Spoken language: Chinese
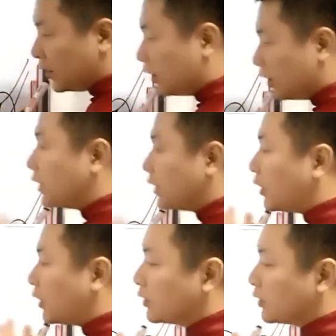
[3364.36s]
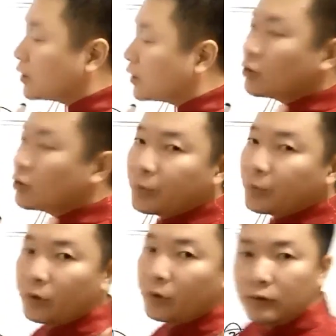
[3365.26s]
是这个道理。这个道理懂不懂？
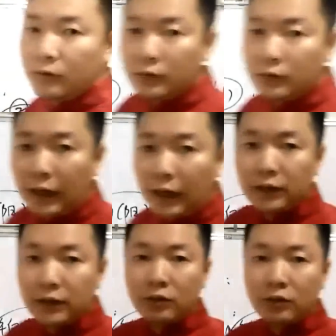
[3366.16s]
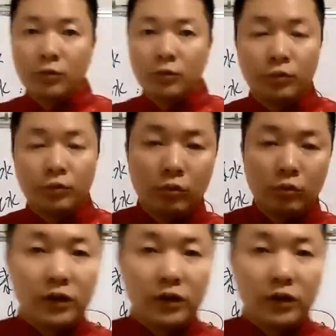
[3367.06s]
这道理懂不懂？不懂的话你